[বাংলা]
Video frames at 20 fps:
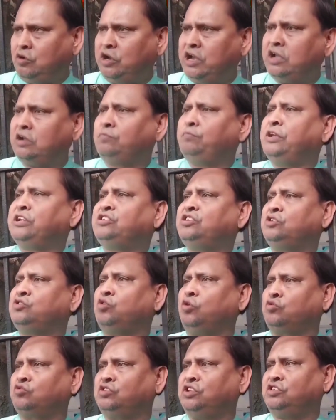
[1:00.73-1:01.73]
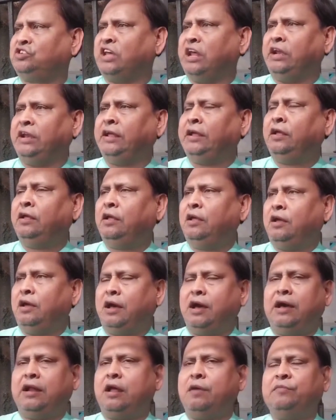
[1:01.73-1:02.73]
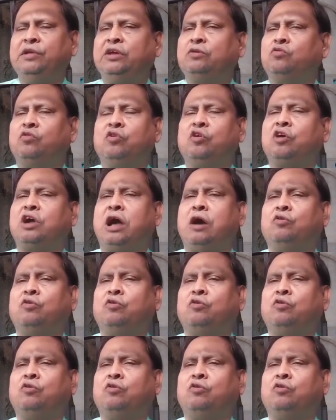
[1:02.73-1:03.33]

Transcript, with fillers: অনেক বেশি শক্তিশালী আর আমি কোনো